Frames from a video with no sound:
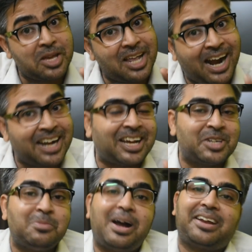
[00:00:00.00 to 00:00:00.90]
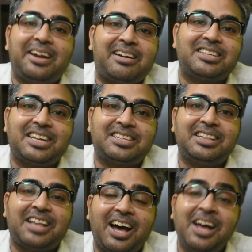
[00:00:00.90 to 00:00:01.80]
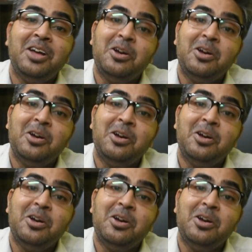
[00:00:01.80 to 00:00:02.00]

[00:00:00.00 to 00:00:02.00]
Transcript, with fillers: 2008 का जो मार्केट रिसेशन था